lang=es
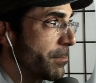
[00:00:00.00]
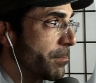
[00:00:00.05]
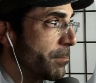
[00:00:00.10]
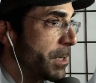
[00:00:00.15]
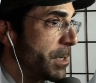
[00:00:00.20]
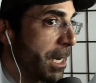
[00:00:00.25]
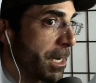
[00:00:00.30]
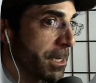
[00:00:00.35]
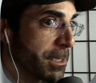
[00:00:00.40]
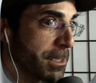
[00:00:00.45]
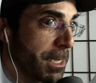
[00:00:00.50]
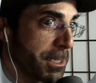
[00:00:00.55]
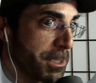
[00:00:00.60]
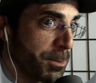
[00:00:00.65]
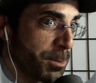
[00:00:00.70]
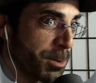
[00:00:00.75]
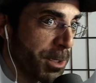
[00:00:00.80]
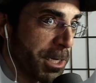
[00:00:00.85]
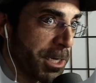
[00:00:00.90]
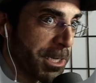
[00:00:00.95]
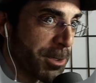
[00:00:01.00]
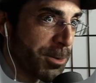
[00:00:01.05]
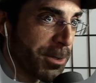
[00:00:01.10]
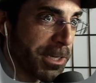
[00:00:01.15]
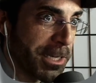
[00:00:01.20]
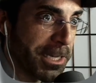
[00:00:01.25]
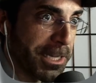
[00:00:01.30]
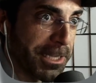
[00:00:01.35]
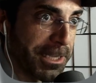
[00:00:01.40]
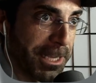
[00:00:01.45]
Mira, quizás se Shiburi
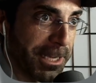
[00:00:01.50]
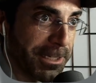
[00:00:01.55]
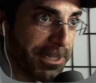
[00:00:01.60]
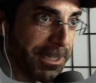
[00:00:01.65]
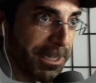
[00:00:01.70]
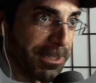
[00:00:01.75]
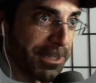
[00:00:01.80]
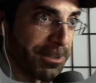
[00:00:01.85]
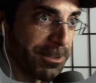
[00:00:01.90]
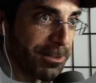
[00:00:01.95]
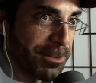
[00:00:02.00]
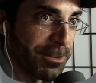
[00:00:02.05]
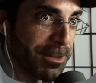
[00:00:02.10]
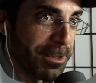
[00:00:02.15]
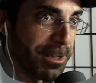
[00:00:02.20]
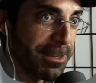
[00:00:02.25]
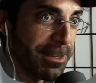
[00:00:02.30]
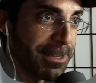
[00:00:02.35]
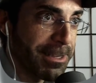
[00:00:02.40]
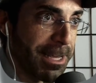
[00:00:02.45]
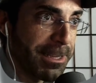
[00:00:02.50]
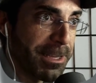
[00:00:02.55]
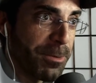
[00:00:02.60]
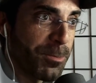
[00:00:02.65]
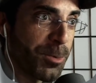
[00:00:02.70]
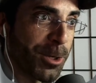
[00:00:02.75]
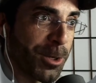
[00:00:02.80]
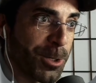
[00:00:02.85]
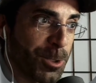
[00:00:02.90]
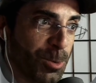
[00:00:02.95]
ser una. Hacía
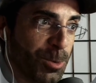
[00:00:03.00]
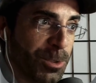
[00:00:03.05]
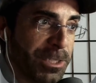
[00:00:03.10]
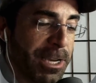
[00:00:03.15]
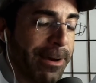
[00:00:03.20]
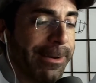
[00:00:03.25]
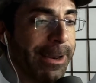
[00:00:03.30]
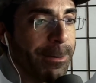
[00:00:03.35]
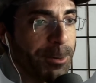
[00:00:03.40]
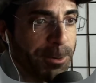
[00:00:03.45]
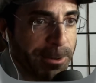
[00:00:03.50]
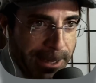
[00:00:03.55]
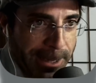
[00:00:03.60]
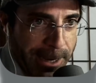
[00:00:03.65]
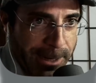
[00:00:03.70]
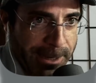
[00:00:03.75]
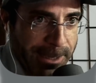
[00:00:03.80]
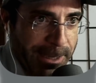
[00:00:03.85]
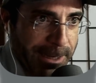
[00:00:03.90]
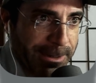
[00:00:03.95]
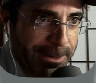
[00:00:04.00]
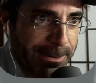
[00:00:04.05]
tiempo que no escuchaba la voz de alguien.